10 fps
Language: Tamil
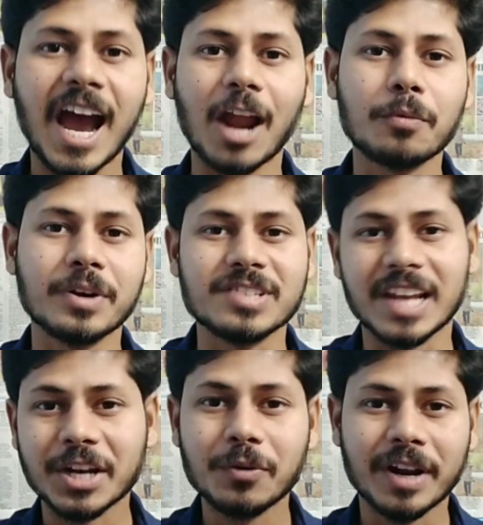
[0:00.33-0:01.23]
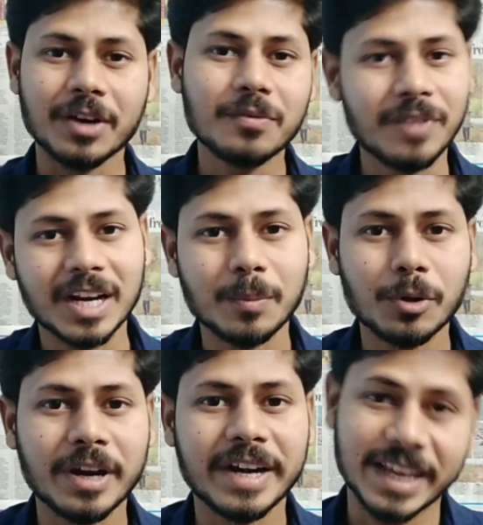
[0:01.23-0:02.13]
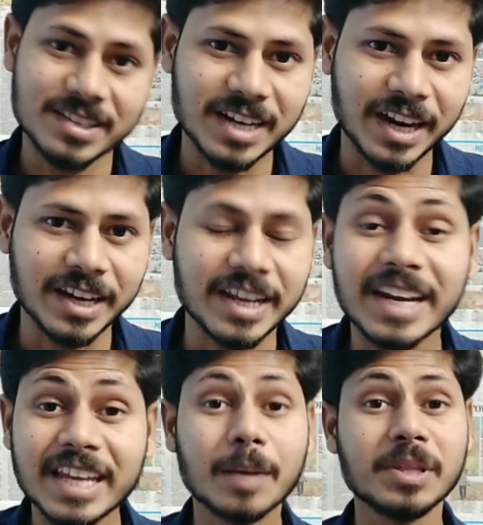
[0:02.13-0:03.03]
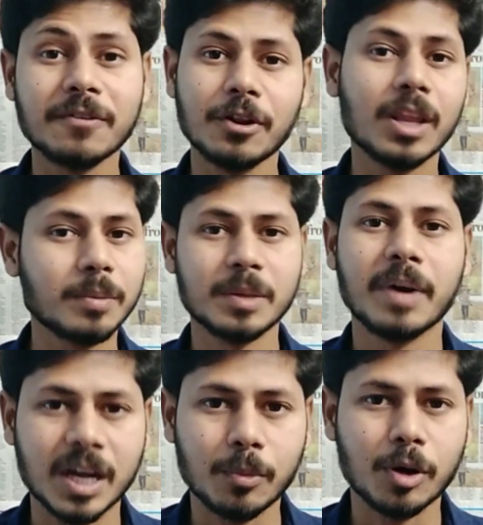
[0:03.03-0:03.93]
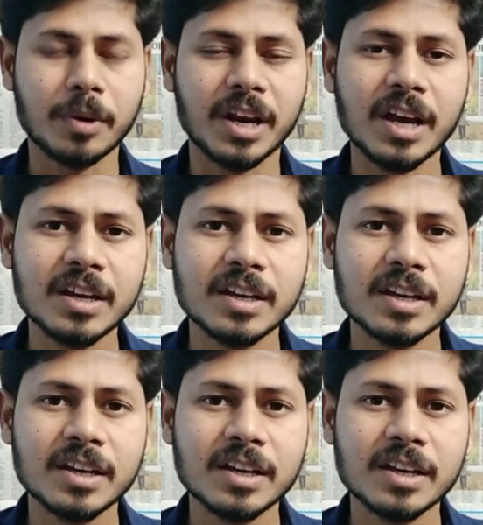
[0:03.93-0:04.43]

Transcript: ஹலோ ஃப்ரெண்ட்ஸ் எல்லாருக்கும் வணக்கம் வெல்கம் டு ஹரி டேக்கிஸ் நானாரி இன்றைக்கி நம்ம இந்த வீடியோவில் பற்றி பார்க்க போகிறோம் அப்படின்னா